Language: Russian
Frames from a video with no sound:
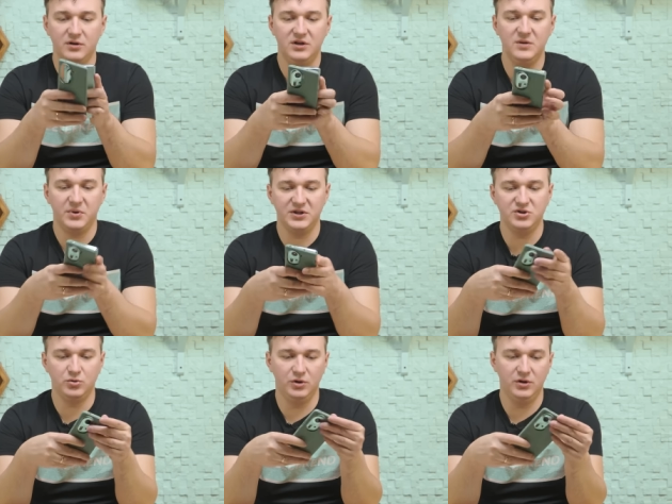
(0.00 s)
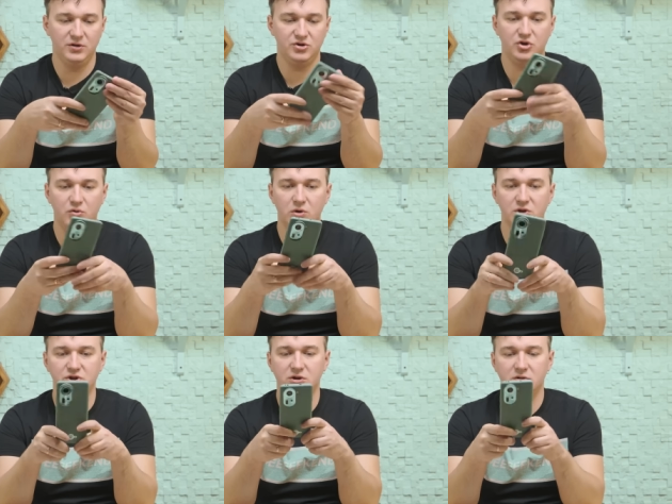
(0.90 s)
непростой
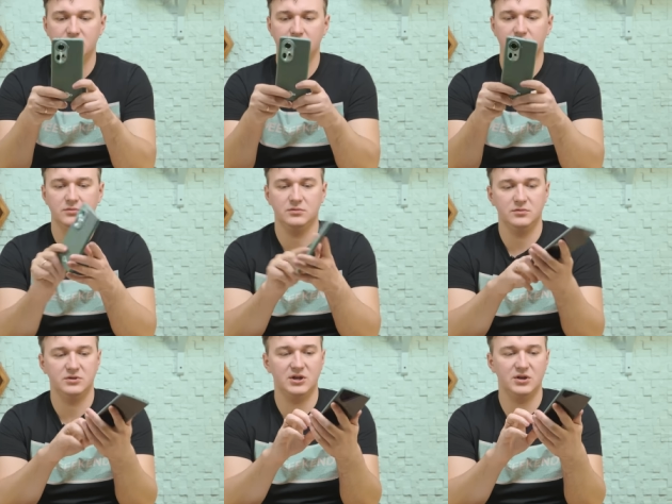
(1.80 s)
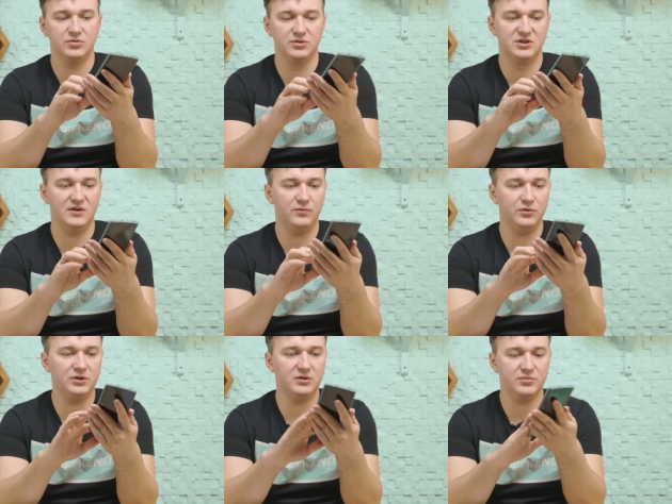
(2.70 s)
чехольчик сразу с завода.